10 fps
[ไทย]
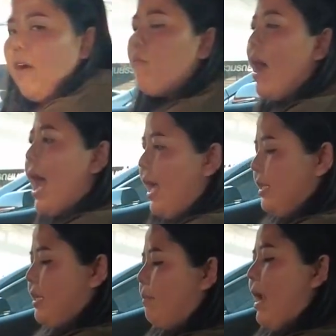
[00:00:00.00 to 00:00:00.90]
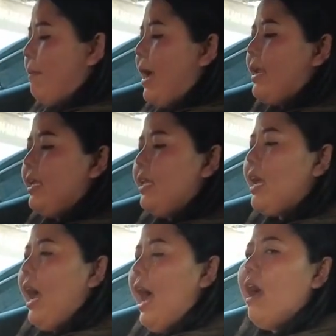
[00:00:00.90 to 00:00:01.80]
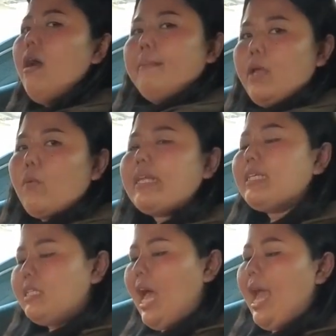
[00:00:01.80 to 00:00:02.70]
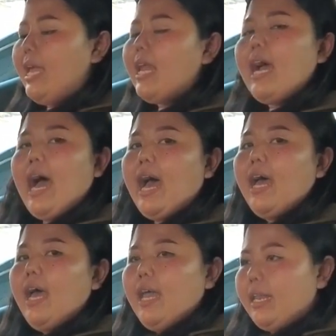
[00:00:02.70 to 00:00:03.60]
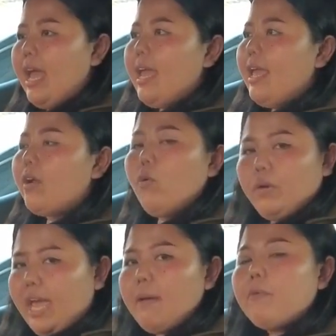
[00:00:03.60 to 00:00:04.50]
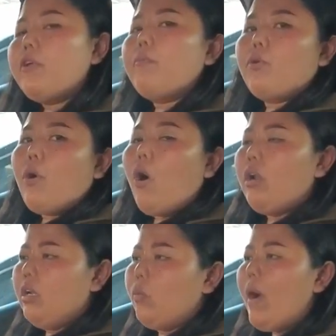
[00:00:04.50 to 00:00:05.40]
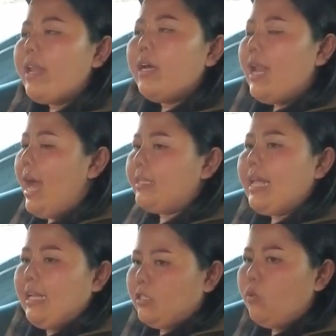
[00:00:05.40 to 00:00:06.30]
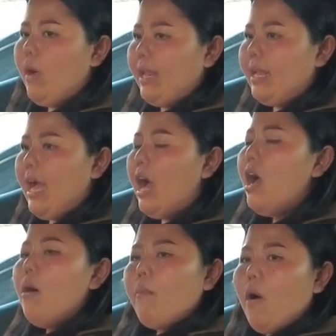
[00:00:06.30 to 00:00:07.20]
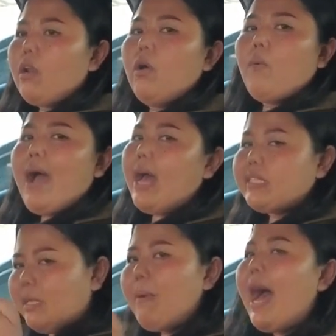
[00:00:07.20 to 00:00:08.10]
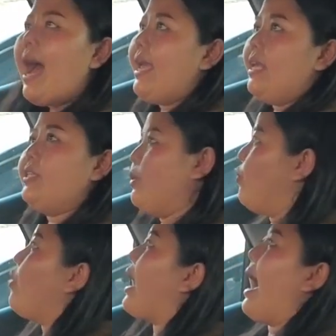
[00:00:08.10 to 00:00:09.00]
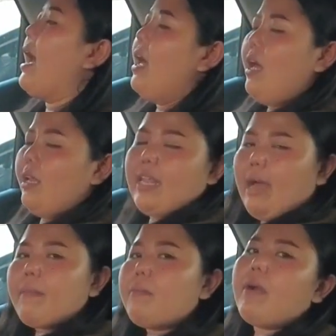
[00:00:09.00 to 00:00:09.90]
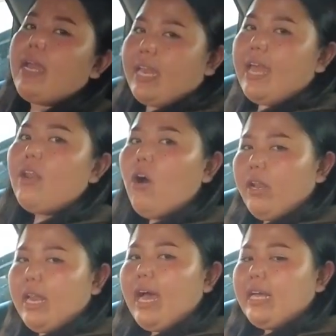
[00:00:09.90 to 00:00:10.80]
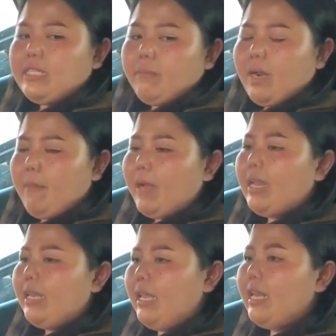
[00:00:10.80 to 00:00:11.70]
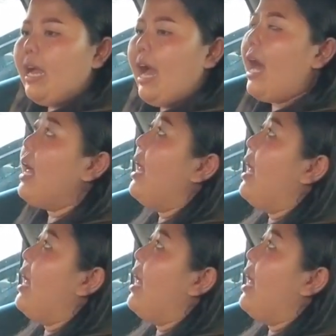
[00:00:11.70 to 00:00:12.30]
นับว่าสำหรับคันนี้นะคะ ไม่ว่าจะใช้นะคะ ในกรุงเทพปริมณฑลหรือว่าเดินทางต่างจังหวัดนะคะ บอกเลยว่าสบายชิวค่ะ นั่งไม่เมื่อยแน่นอนนะคะสำหรับคันนี้นะคะ